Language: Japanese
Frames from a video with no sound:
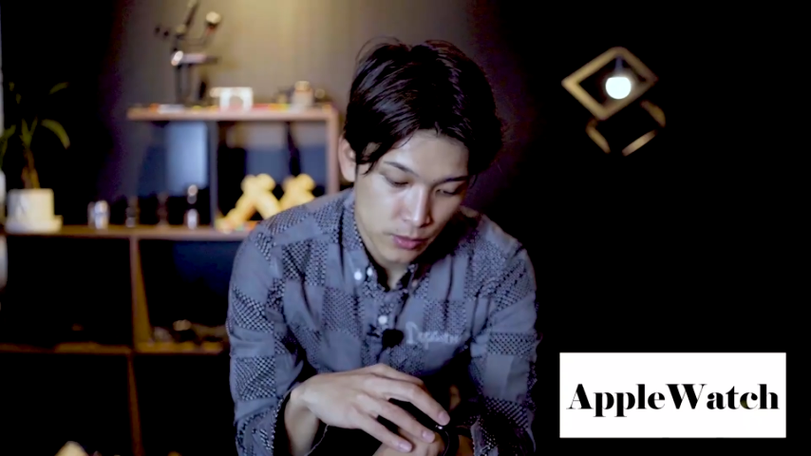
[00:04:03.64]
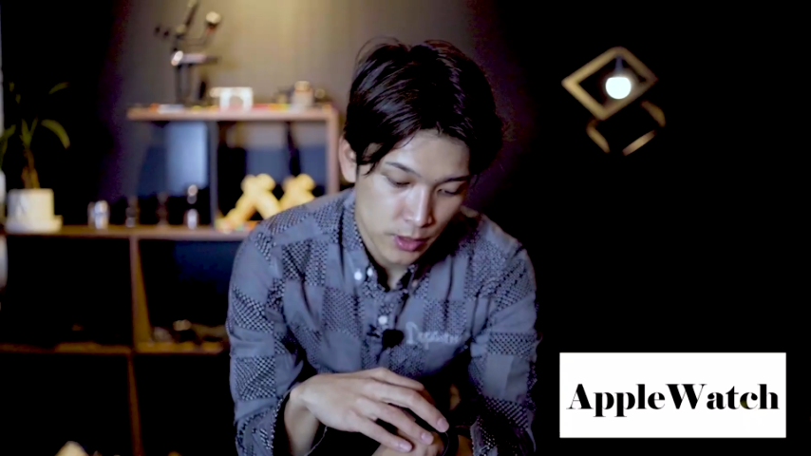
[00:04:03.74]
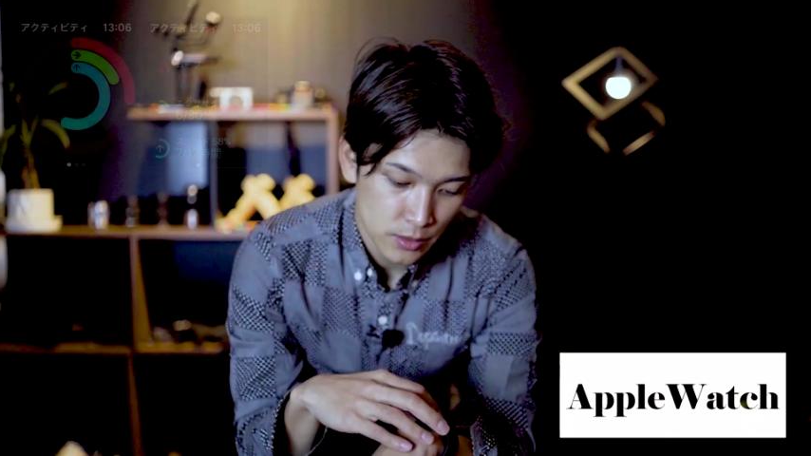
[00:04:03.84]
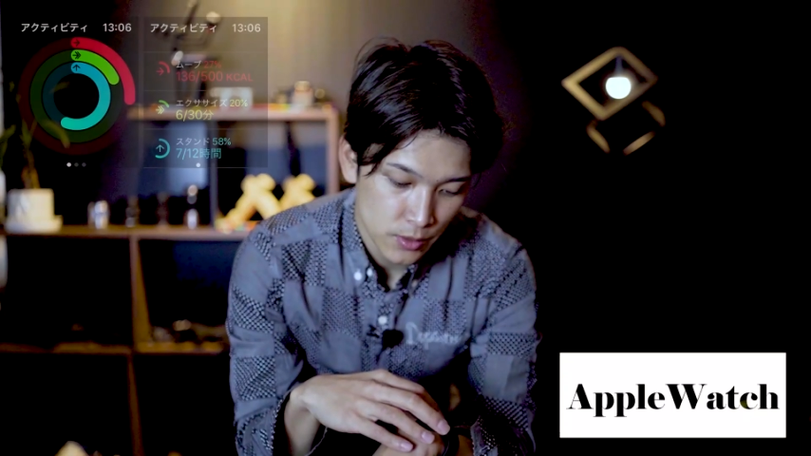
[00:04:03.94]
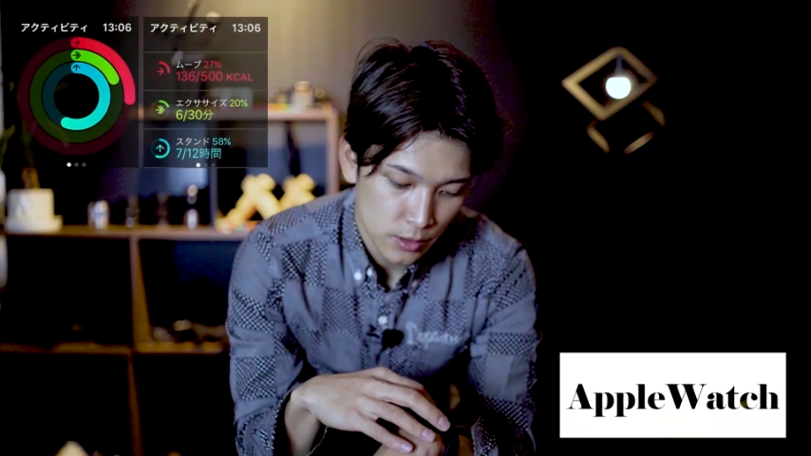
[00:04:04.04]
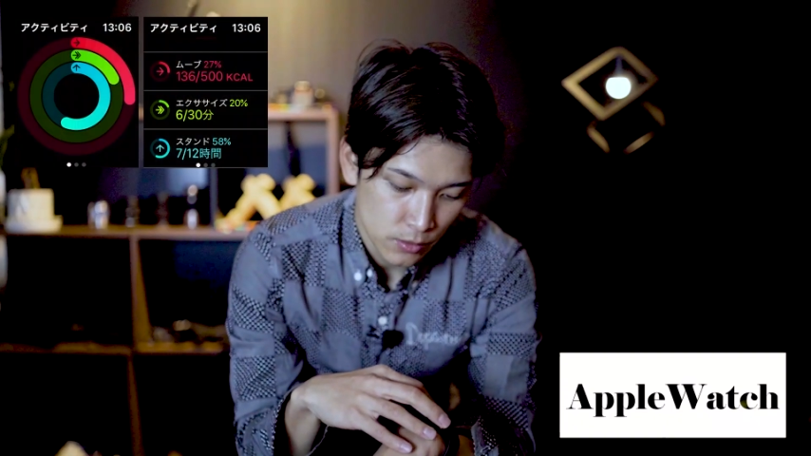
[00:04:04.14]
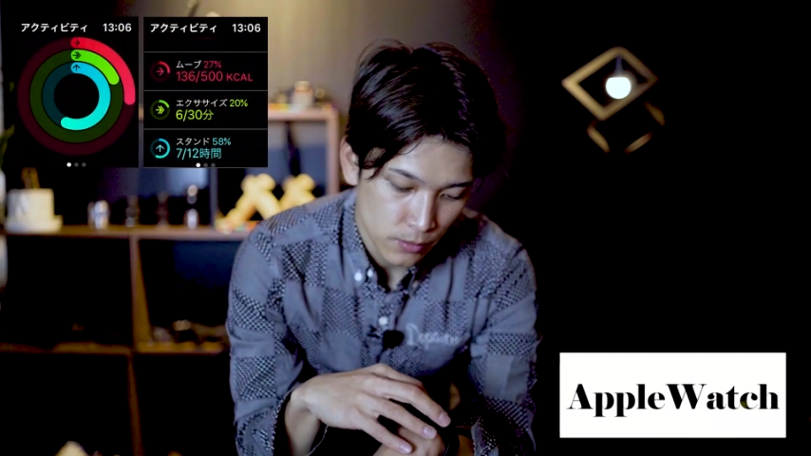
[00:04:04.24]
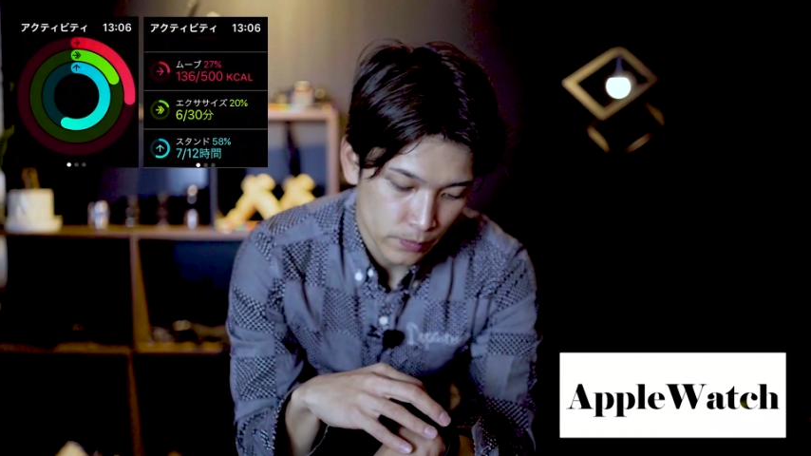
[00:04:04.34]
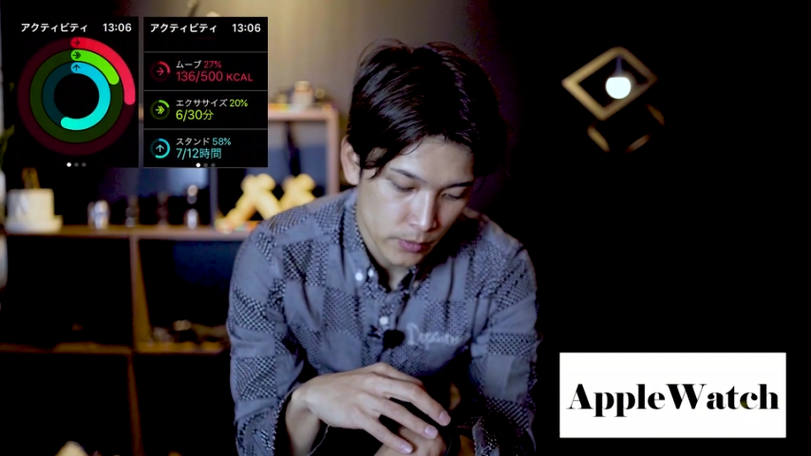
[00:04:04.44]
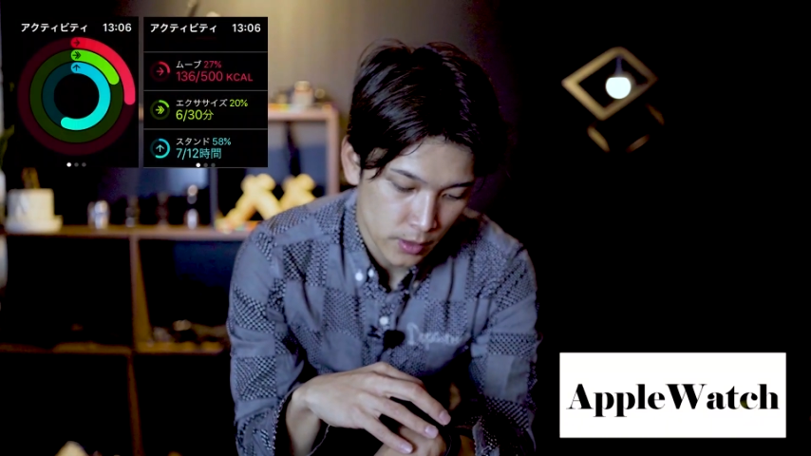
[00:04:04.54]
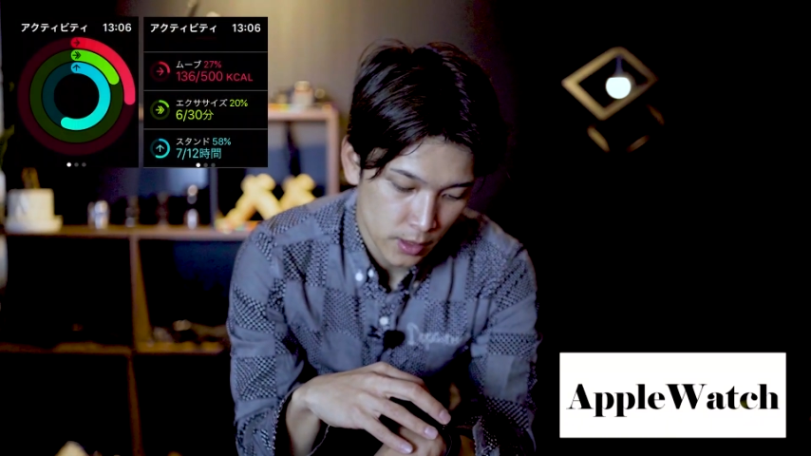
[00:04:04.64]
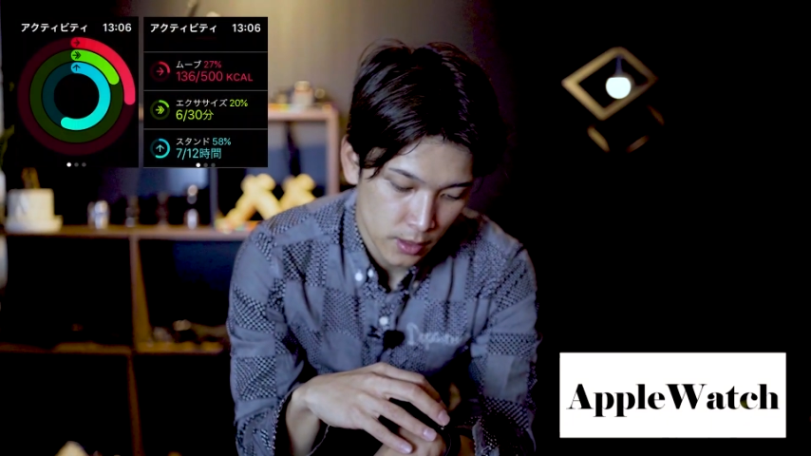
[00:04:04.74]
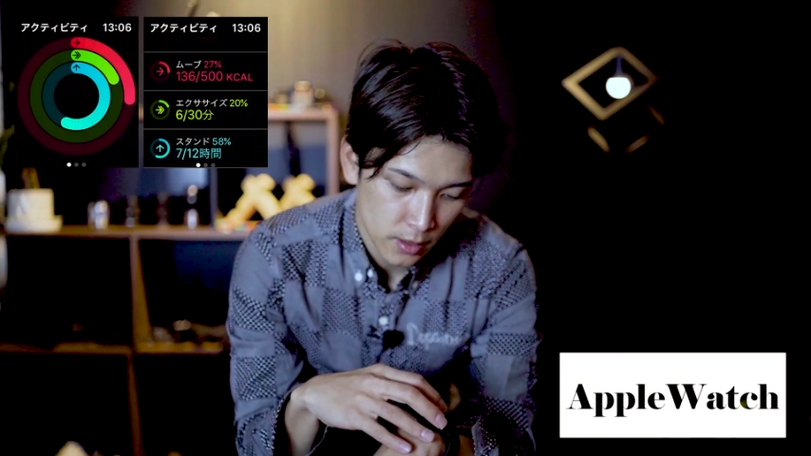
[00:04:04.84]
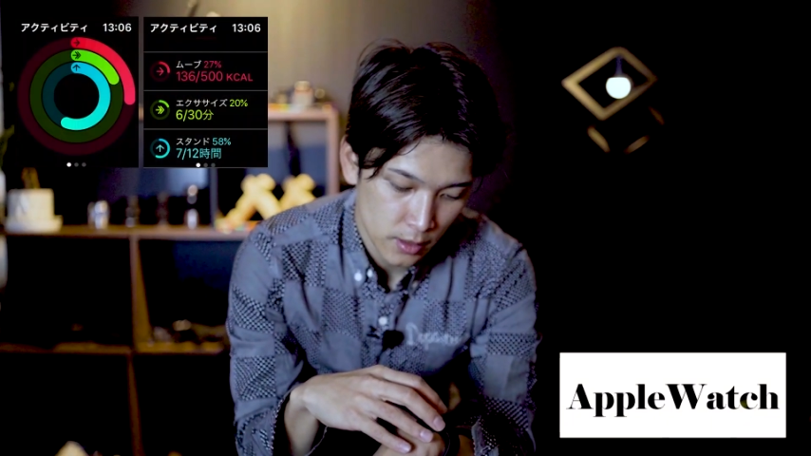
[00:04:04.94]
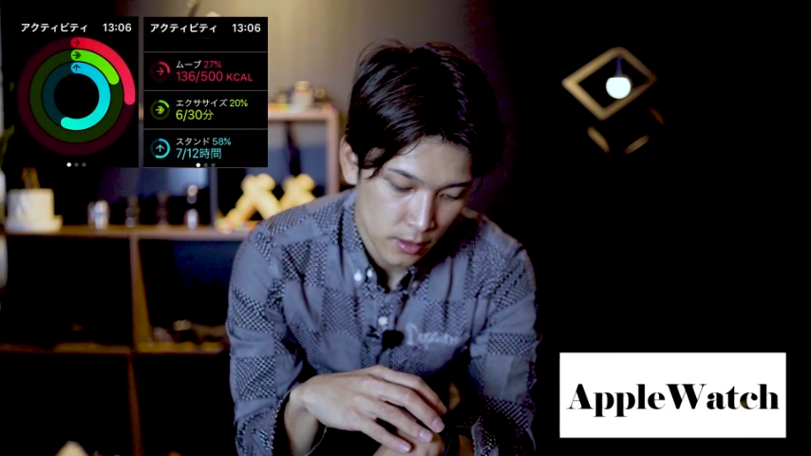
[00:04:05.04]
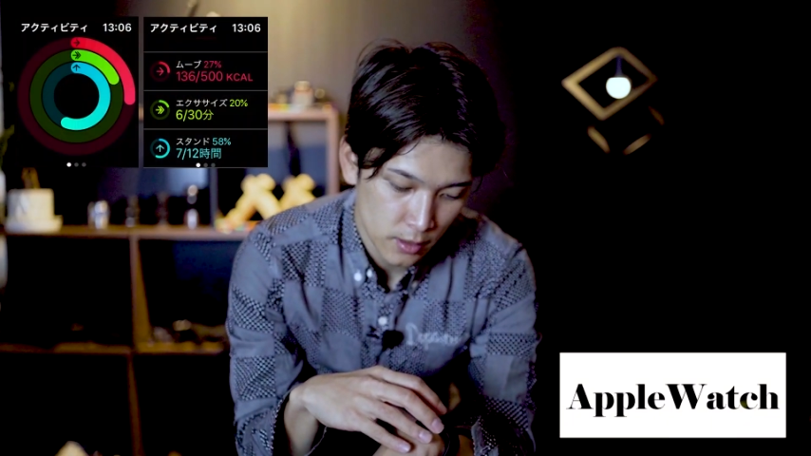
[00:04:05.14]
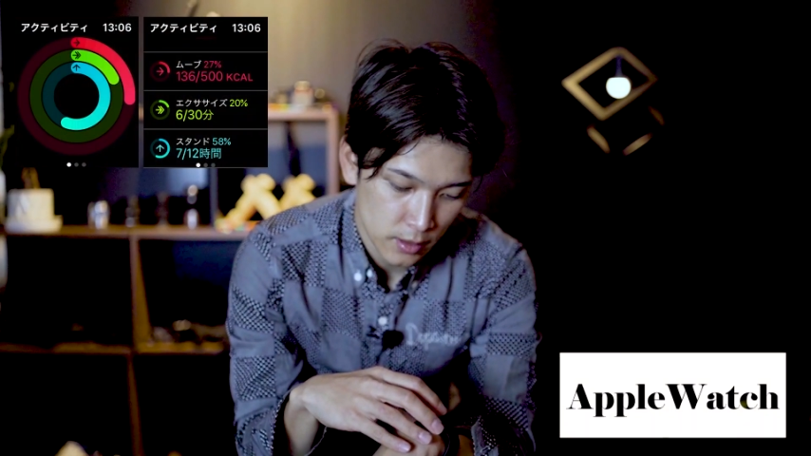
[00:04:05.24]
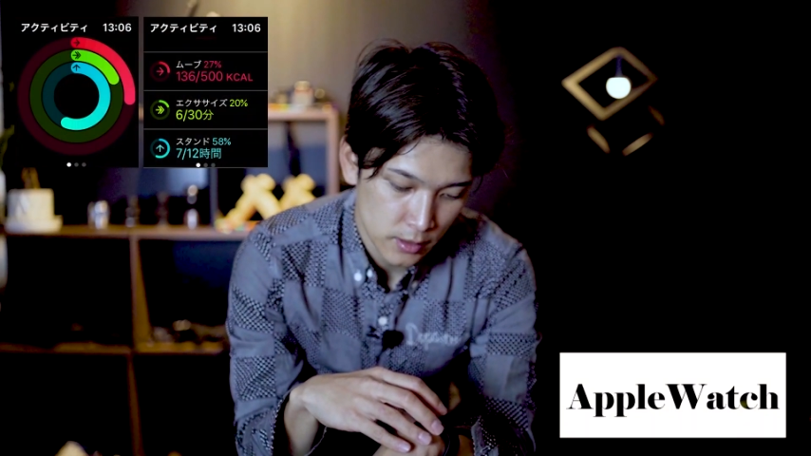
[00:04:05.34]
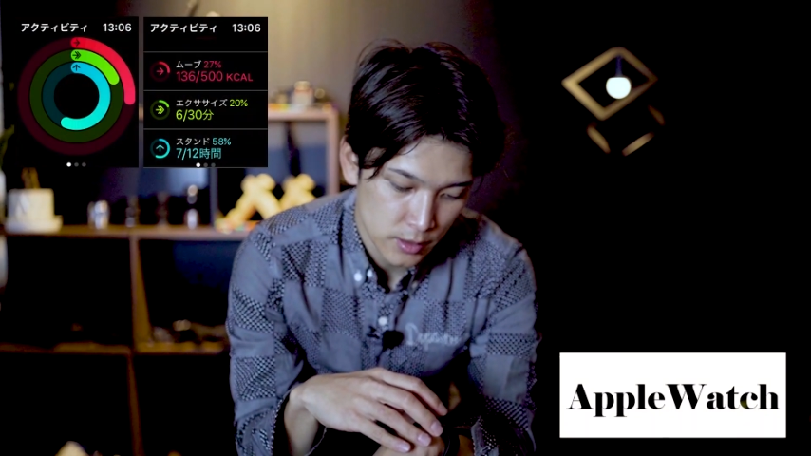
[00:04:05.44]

それぞれの、え